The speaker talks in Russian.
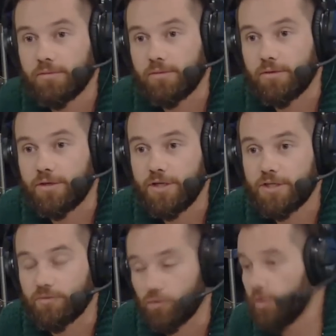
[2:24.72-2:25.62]
есть, вот
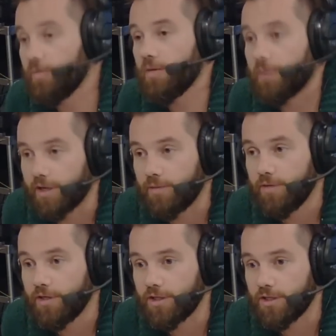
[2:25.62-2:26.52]
для меня, по крайней мере,
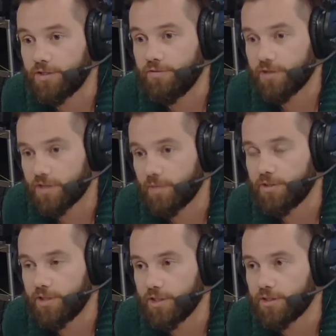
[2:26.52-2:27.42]
есть две самые
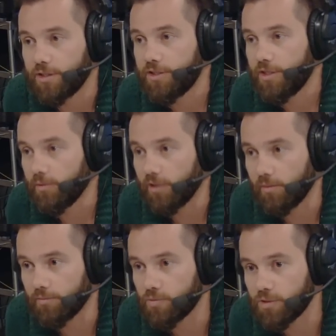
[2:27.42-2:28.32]
интересные темы там,
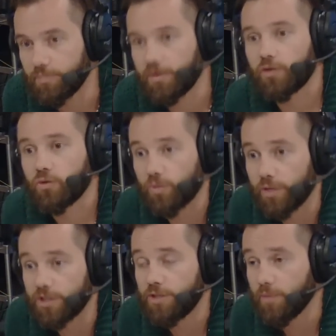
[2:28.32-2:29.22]
собственно, по которым я и
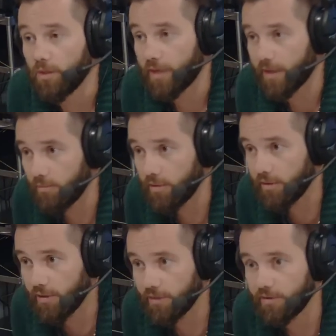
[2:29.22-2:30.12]
снимал программы.
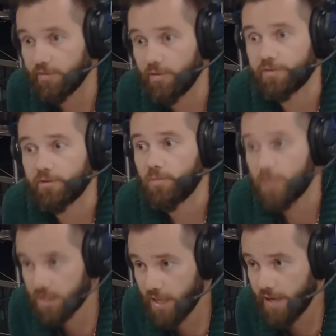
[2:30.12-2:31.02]
Mm-hmm. Это, во-первых,
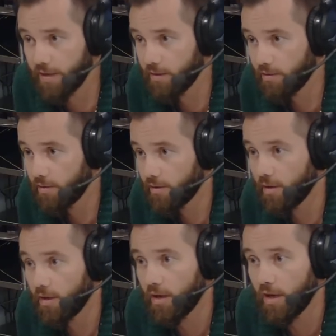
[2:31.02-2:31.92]
Масая,
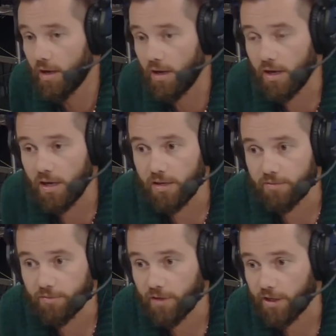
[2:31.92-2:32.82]
а
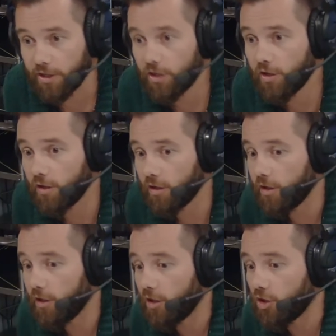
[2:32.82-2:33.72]
во-вторых,
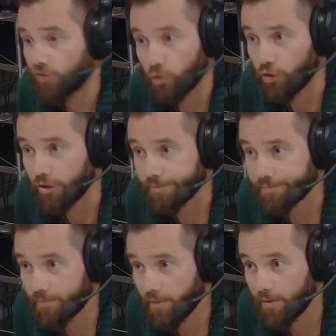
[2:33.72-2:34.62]
а, животные.
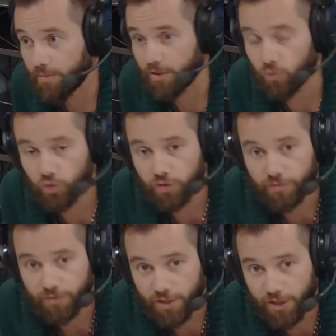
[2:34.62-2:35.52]
Потому
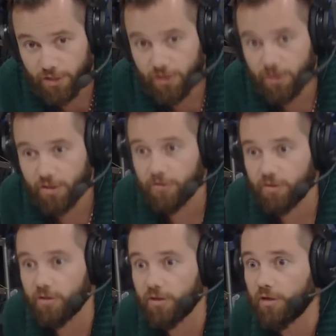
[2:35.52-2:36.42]
что в Кении
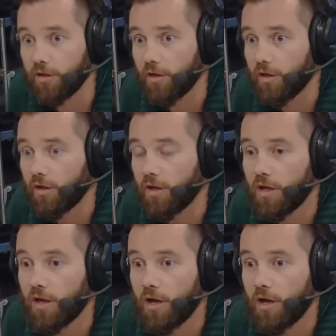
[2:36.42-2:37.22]
это а,